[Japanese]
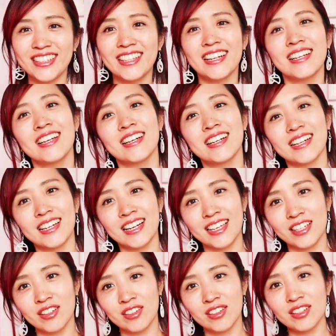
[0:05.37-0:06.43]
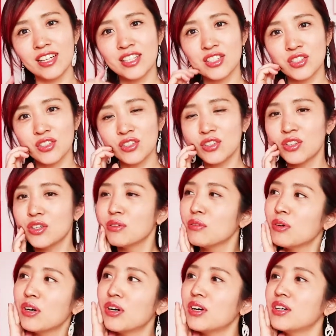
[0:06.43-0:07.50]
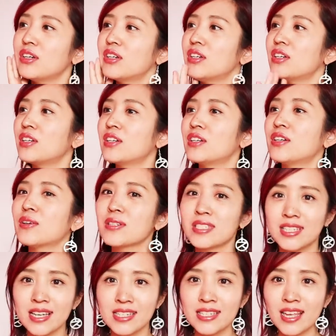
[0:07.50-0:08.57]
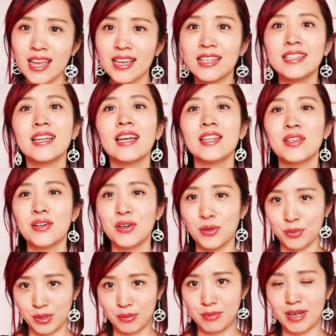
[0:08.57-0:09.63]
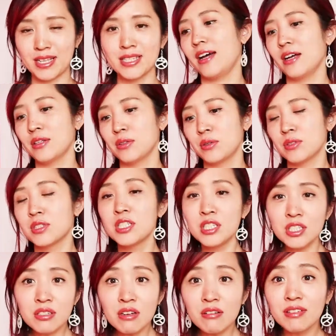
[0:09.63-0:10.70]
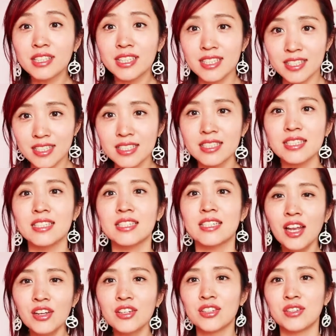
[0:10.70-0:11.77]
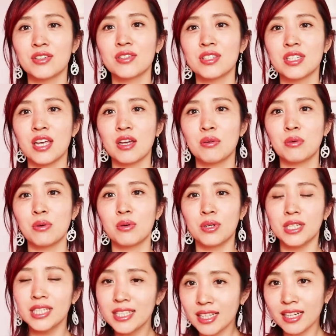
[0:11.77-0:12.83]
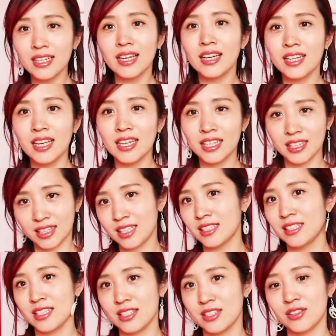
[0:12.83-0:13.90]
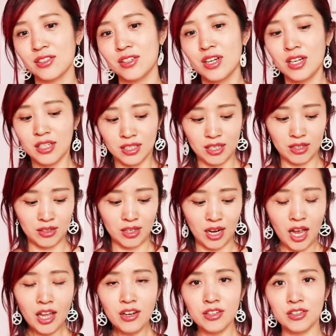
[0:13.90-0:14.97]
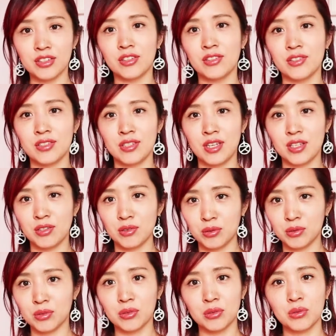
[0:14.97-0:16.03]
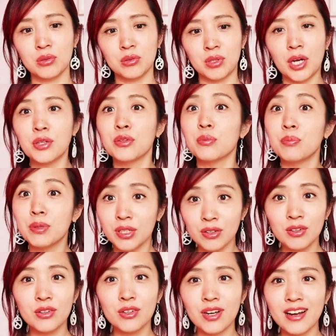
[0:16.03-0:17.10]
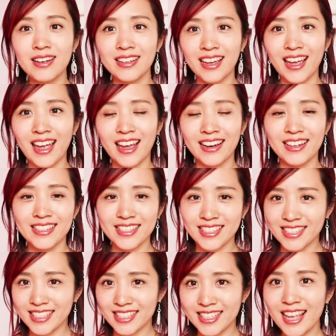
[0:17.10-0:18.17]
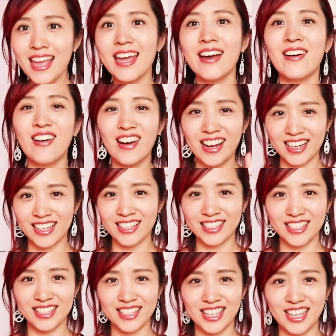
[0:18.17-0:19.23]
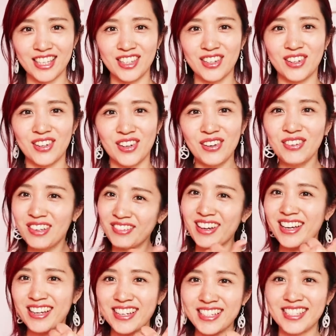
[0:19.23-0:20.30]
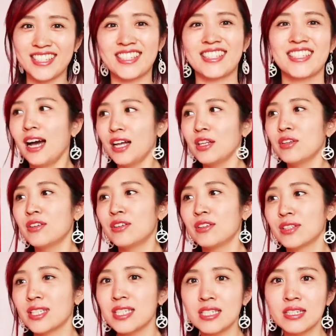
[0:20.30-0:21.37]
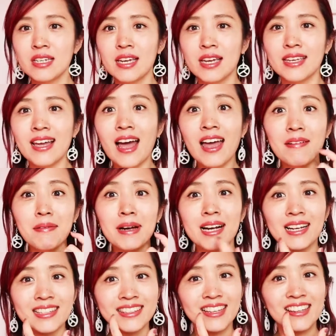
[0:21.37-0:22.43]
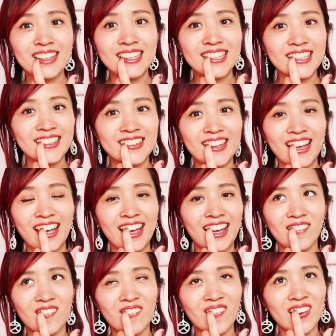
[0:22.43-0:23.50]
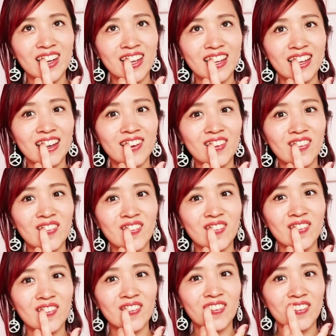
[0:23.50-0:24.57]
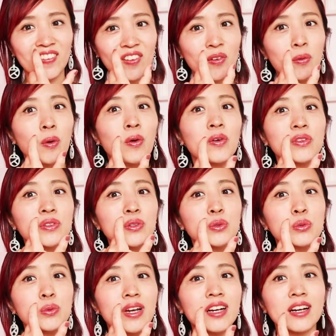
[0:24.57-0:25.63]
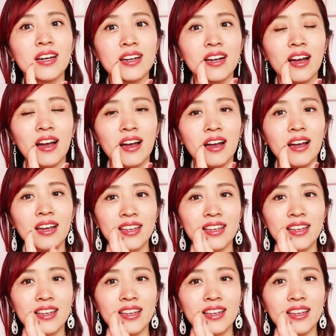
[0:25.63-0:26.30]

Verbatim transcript: もイタリアからいろいろな情報をお伝えしていきたいと思います。実は私、歯の矯正をイタリアでやったんですよ。なので歯の矯正のことと、あと美容関係についてお話ししたいと思います。私、八重歯があったんですよね。ここに結構、こうほんと上から